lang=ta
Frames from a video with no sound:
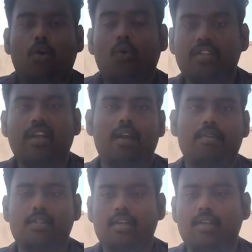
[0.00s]
குழந்தைகள்
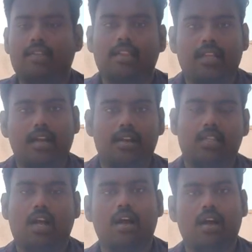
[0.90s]
வந்து
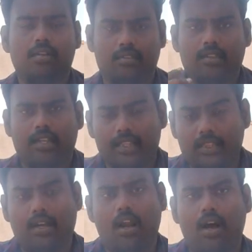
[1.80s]
தத்தெடுக்கிறதுக்காக
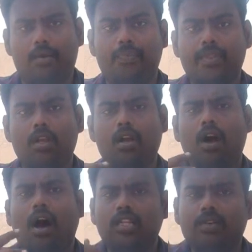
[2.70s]
தத்தெடுத்துக்கலாம்
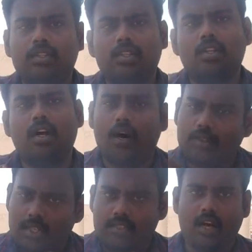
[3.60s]
அதுக்கு வந்து
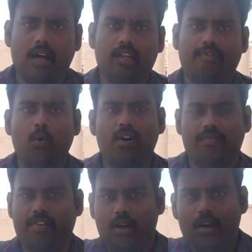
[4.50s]
அந்த ச அந்த ஃபவுண்ட்
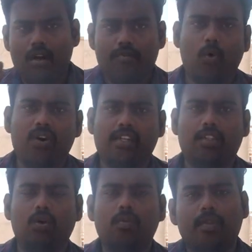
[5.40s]

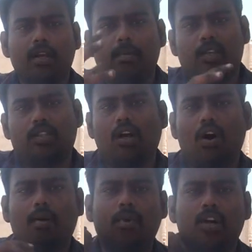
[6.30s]
ஃபவுண்டேஷனும் ப்ளஸ் வந்து
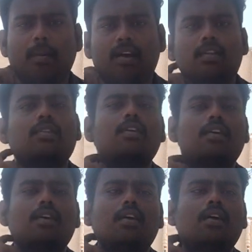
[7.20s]
கவர்மெண்ட்டுமே வந்து
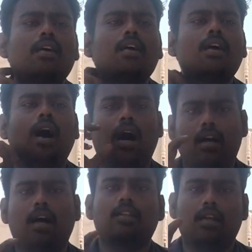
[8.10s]

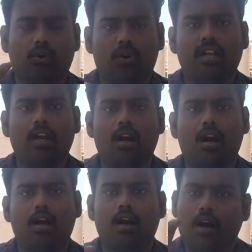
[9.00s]
அந்த
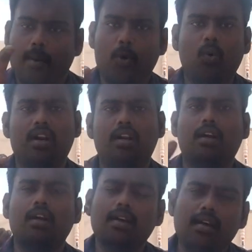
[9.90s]
குழந்தைங்களுக்கான அப்ரூவல்
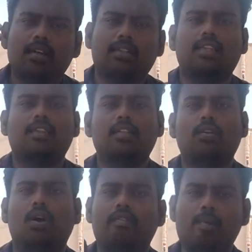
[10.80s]
இருக்குது தத்து
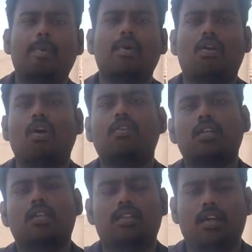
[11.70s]
எடுத்துடுவாங்க விருப்பப்படுறவங்க
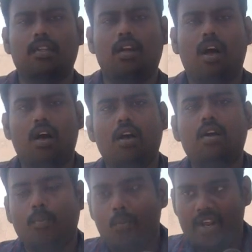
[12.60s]
வந்து தத்து எடுத்துக்கலாம்
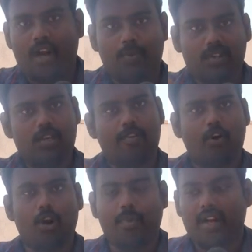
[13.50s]
முறையான ப்ரொசீஜரை
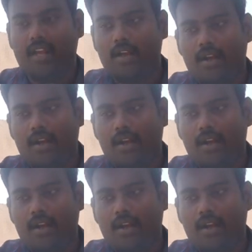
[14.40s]
ஃபாலோ பண்ணி